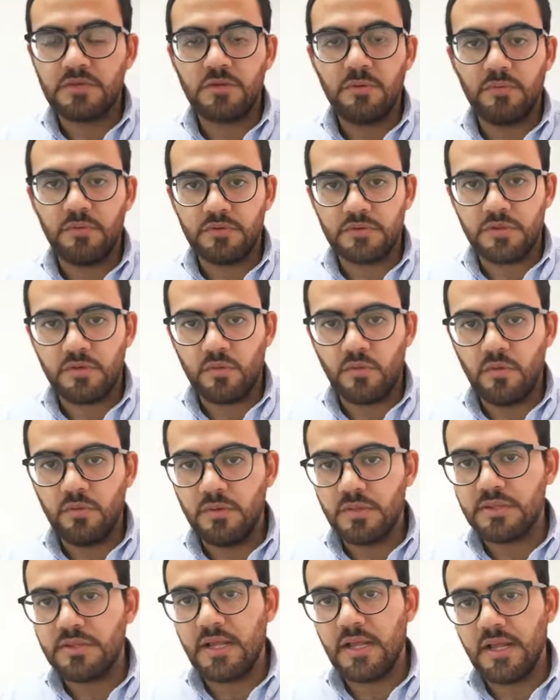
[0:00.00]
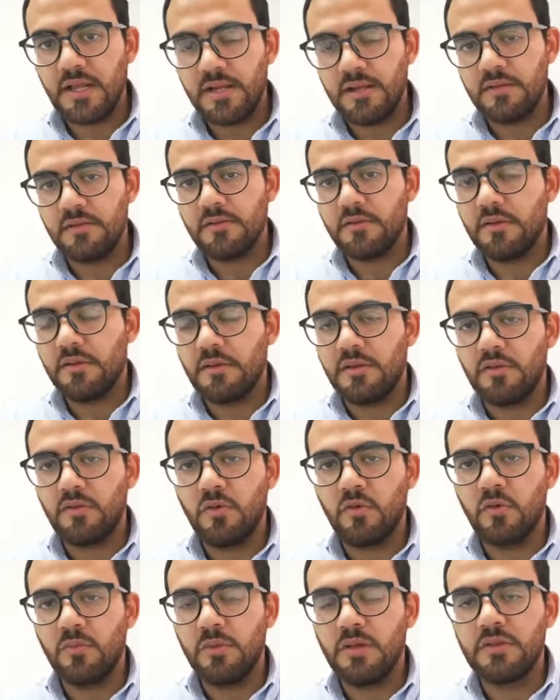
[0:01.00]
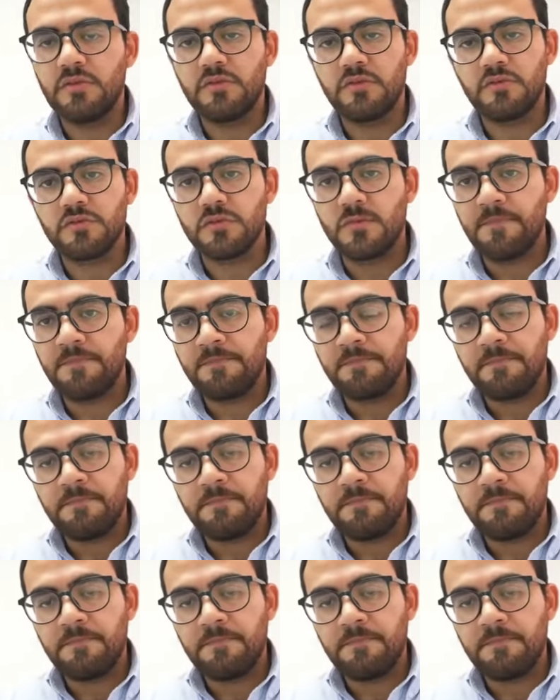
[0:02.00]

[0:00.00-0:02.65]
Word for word: soporte documental, eh, documentos